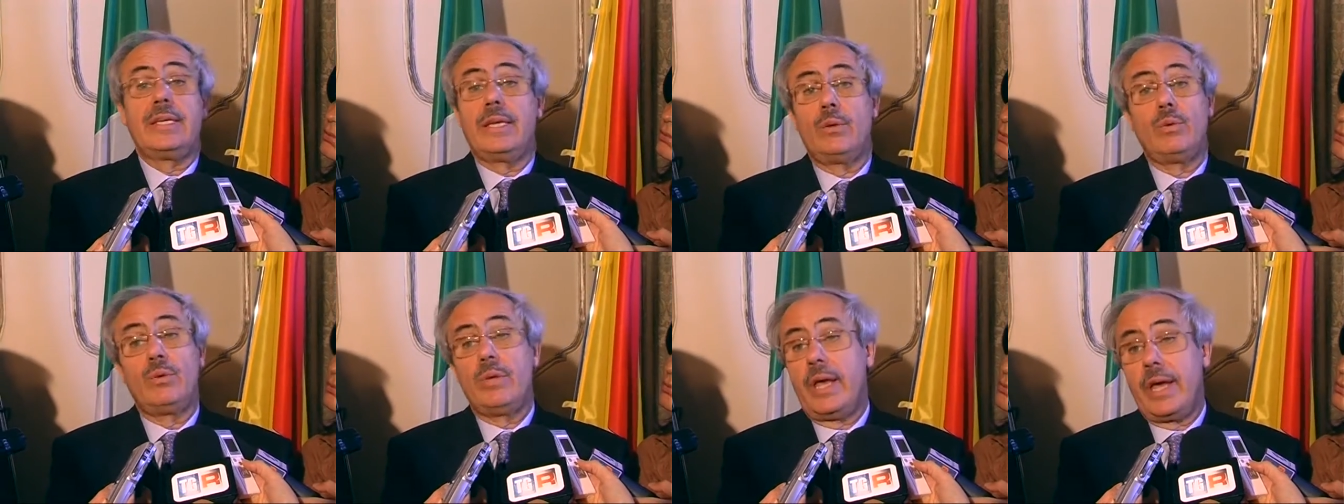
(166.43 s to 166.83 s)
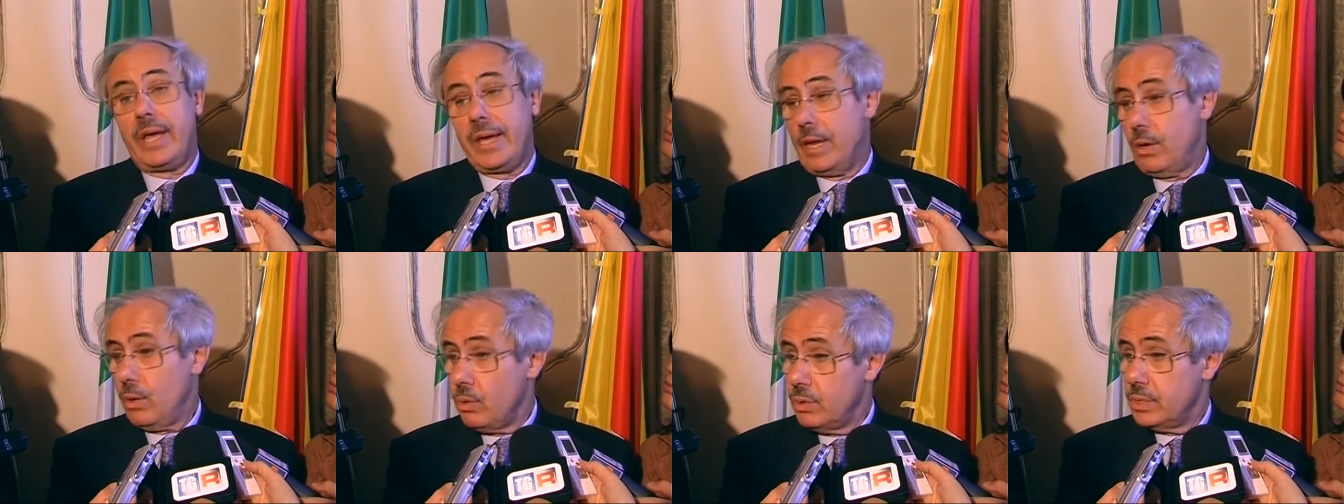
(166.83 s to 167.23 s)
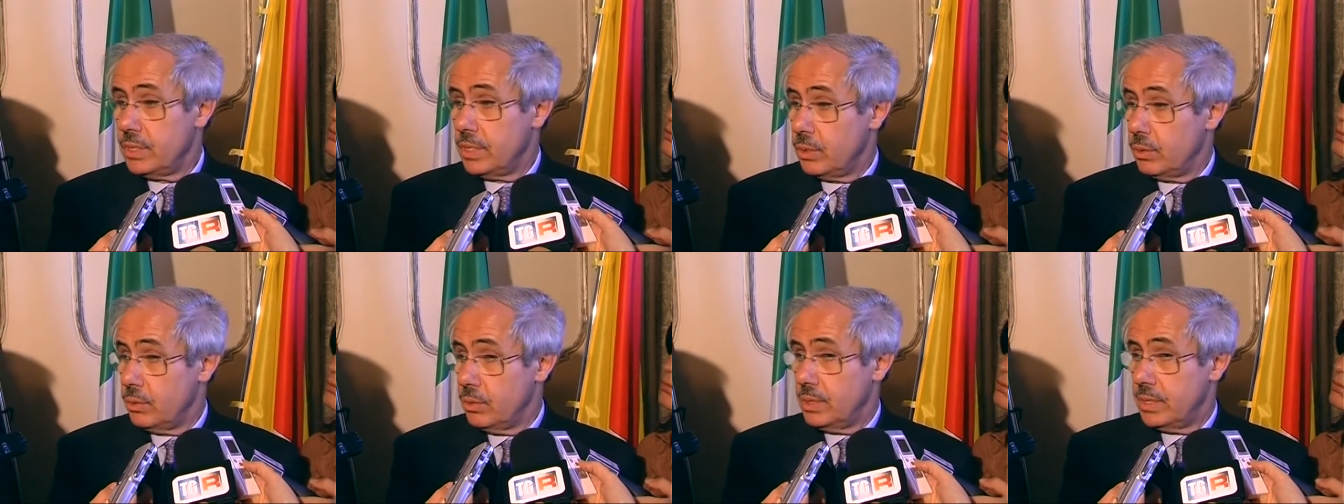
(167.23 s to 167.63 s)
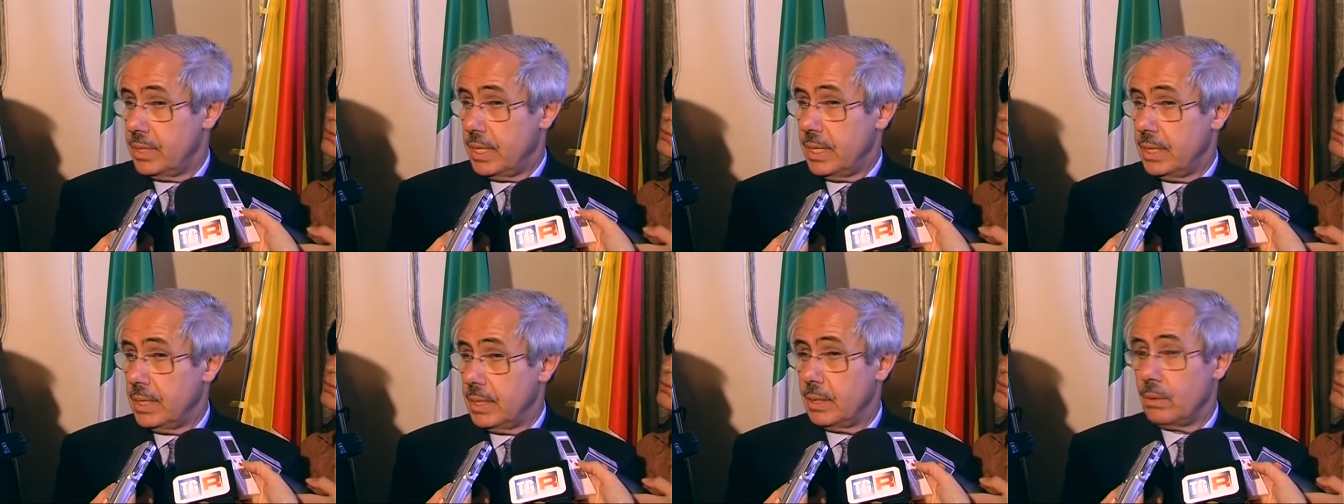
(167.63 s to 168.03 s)
non, e che non si
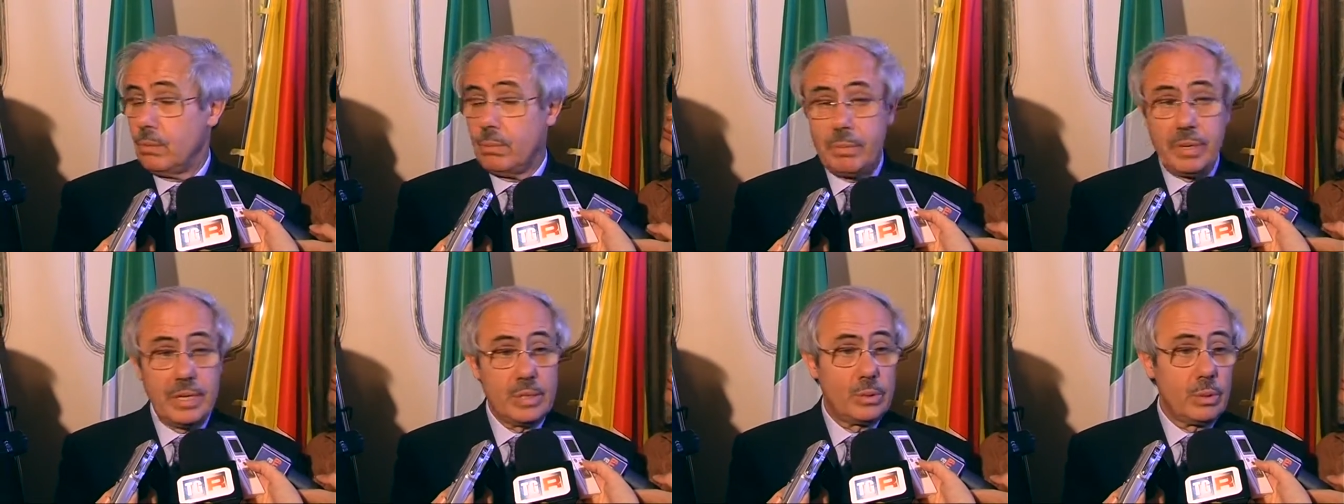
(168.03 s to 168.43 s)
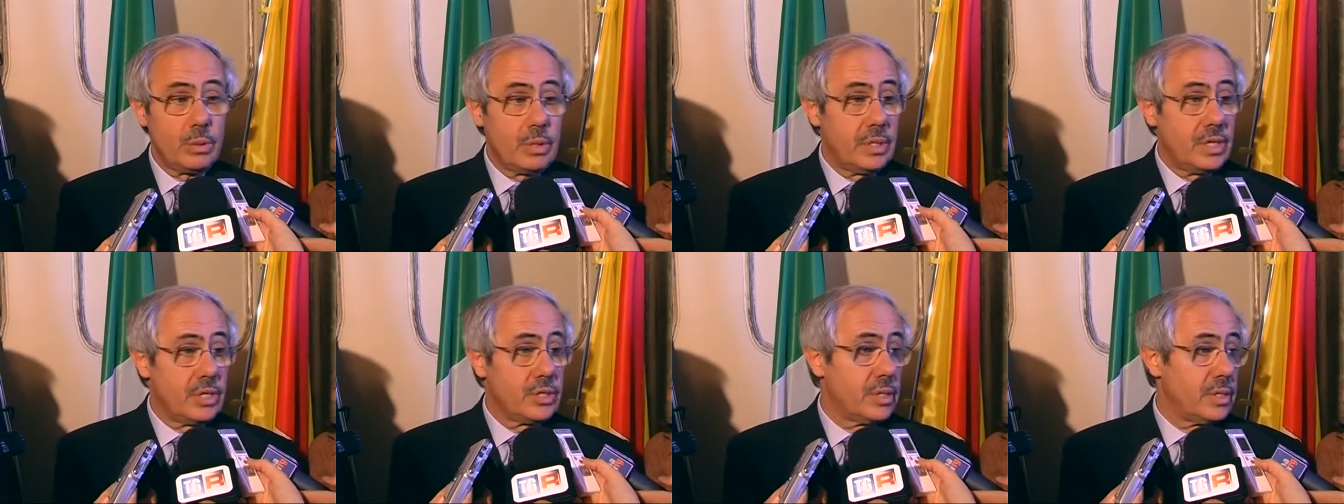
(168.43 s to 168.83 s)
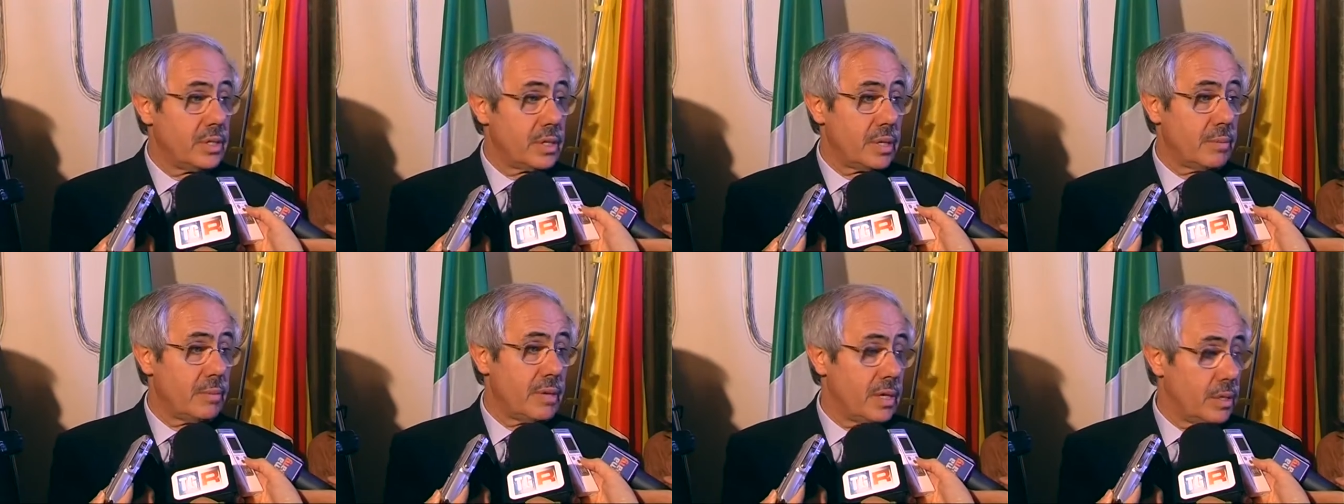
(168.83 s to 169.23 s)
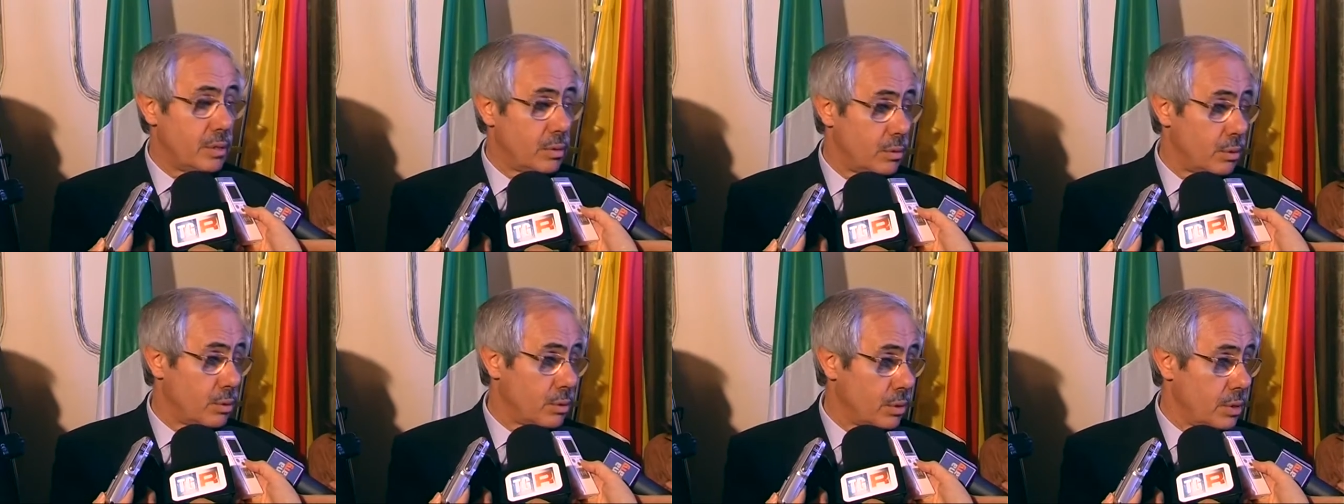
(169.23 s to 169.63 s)
consenta un pezzo di
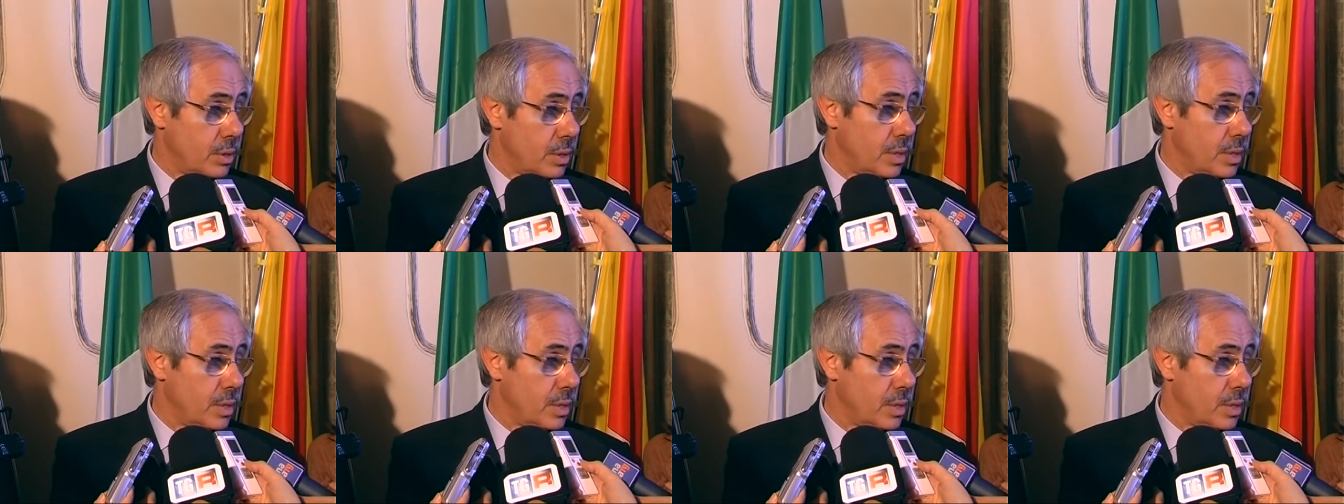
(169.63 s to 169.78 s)
decentramento